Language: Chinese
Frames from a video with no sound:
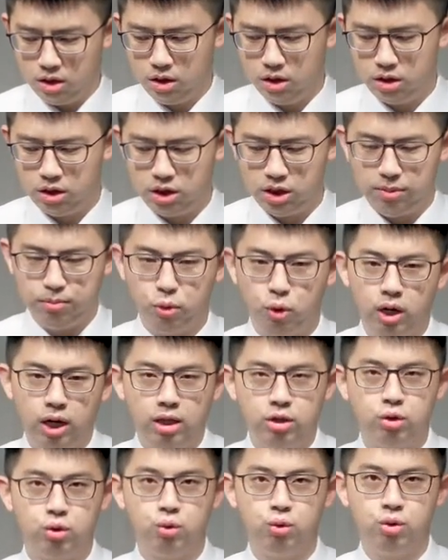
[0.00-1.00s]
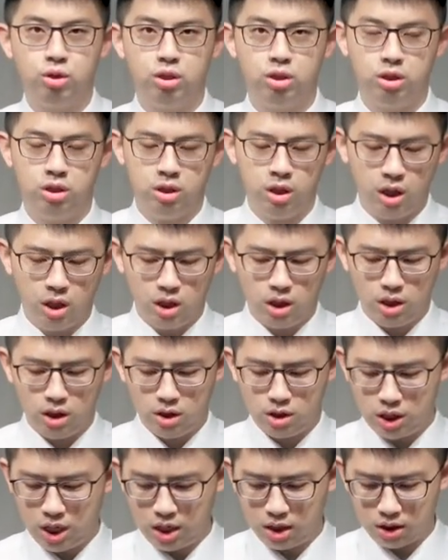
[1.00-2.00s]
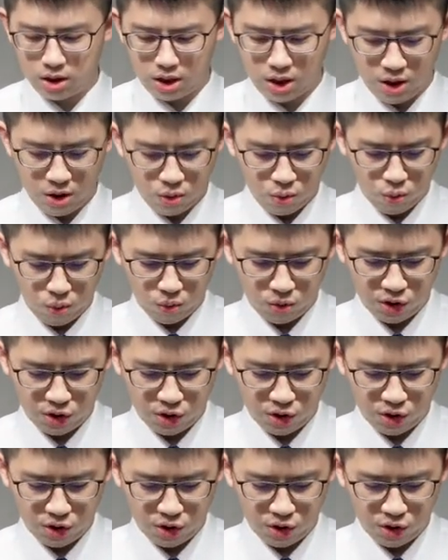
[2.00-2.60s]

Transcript: 希伯来书》十二章第五